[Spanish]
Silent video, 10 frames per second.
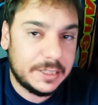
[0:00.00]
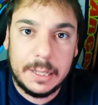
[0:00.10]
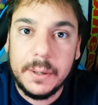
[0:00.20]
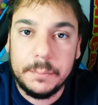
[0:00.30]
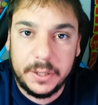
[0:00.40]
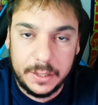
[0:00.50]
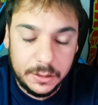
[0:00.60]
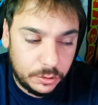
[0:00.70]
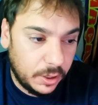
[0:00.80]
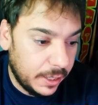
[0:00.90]
estaba
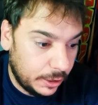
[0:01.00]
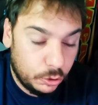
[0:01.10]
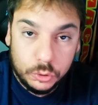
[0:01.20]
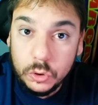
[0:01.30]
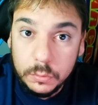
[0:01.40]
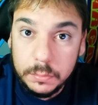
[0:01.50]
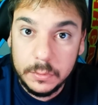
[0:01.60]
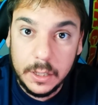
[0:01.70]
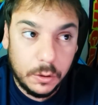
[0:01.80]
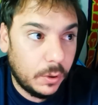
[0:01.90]
empezando. YouTube,
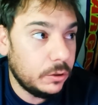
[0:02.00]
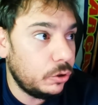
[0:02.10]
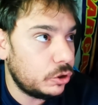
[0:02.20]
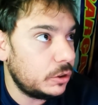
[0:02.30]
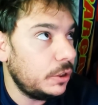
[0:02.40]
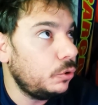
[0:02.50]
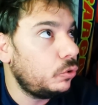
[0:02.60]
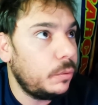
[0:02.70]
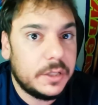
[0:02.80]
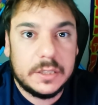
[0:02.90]
¿cuántos
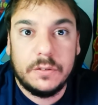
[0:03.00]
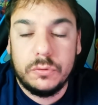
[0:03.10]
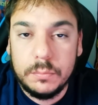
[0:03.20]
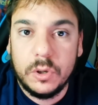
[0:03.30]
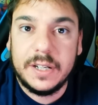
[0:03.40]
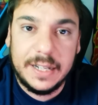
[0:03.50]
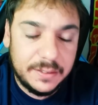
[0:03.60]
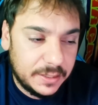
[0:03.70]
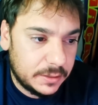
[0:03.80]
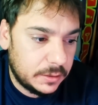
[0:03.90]
youtubers de fútbol
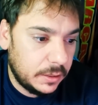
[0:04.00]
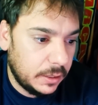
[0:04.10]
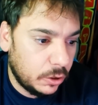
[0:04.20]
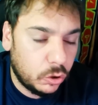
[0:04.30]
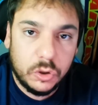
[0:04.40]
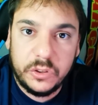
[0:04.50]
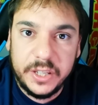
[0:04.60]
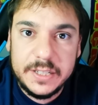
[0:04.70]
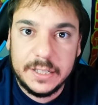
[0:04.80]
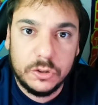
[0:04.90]
grandes
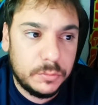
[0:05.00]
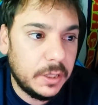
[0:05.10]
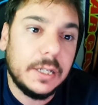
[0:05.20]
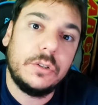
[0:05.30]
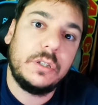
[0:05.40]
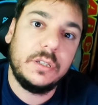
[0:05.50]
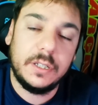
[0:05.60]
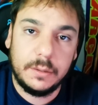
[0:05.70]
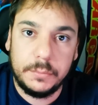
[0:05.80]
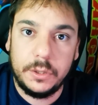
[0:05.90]
conocéis que en 2014
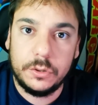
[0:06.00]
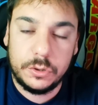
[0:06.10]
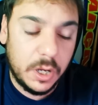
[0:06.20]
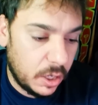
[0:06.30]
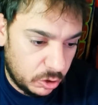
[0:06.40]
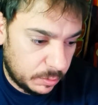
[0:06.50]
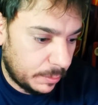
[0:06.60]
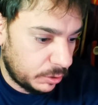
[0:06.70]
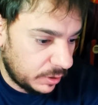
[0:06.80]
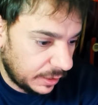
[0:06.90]
hicieran vídeos? Voy a
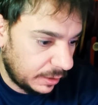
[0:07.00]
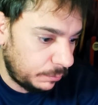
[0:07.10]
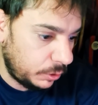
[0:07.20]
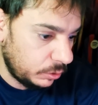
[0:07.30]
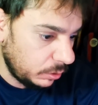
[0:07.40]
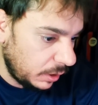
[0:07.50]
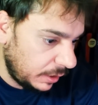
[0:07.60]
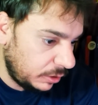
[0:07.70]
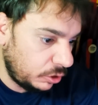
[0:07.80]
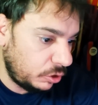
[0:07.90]
poner un ejemplo, ¿no?
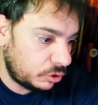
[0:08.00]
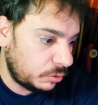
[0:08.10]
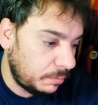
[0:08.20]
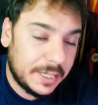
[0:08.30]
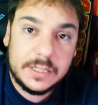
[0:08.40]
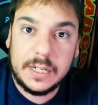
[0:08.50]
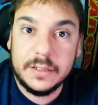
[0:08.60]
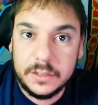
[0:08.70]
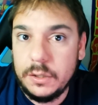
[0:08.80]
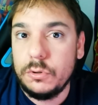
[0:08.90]
De los más
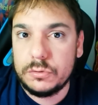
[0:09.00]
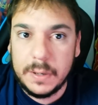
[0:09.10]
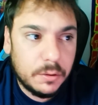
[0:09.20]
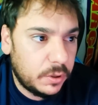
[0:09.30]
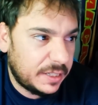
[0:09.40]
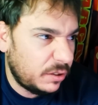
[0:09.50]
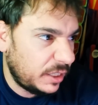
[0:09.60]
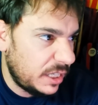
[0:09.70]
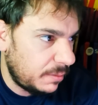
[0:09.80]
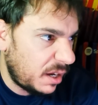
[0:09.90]
antiguos, Manquer creo
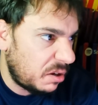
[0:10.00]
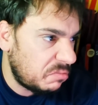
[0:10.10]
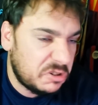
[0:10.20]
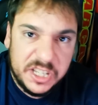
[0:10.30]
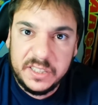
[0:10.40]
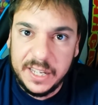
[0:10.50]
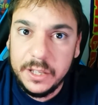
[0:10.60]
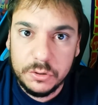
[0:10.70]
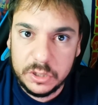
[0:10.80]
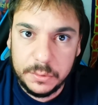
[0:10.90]
que lleva 7
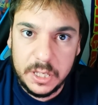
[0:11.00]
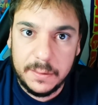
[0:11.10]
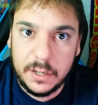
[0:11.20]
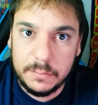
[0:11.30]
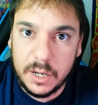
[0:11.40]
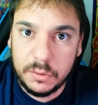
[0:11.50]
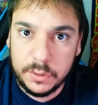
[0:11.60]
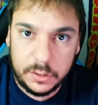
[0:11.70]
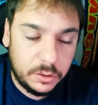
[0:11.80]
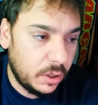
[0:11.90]
años, debe llevar
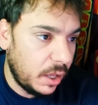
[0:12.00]
Manquer, ¿no?